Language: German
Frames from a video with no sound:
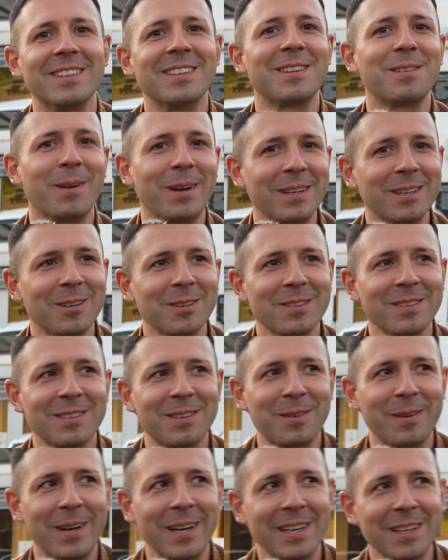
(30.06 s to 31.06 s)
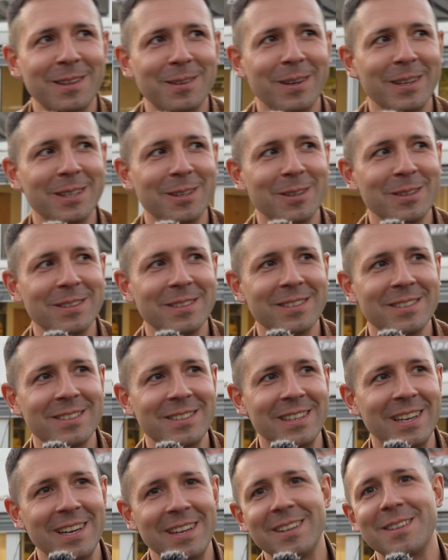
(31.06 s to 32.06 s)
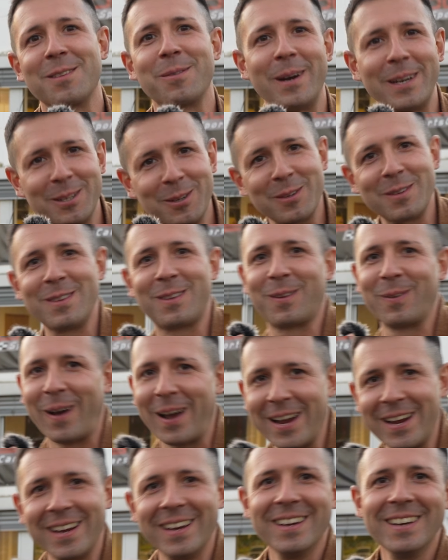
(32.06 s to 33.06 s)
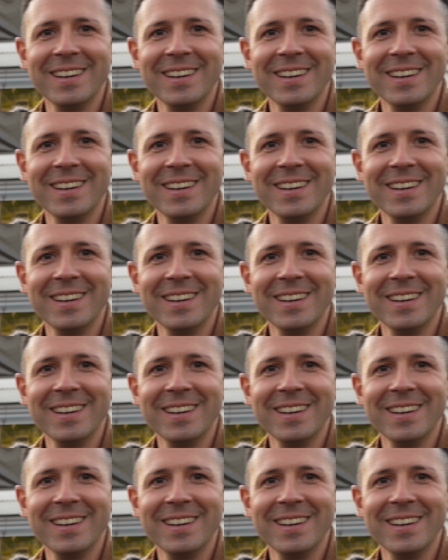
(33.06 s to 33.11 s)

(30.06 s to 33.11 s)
2002, 2000, ja, 2002.